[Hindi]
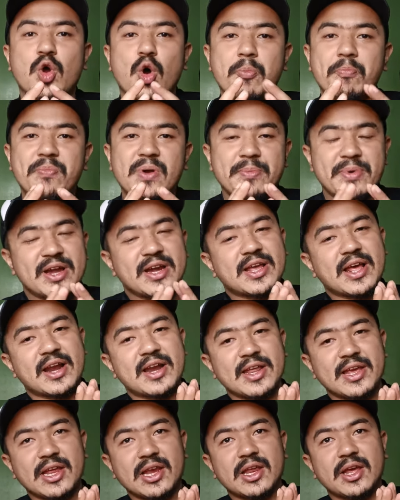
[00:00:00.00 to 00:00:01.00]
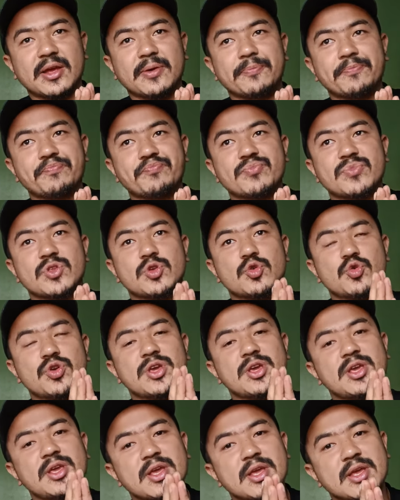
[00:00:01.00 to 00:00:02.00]
कॉम्प्लीमेंट करने के लिए
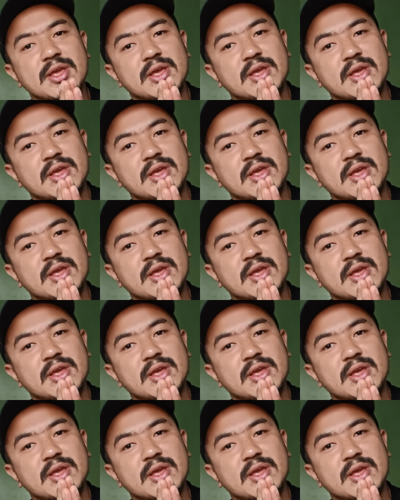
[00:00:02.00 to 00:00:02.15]
क्योंकि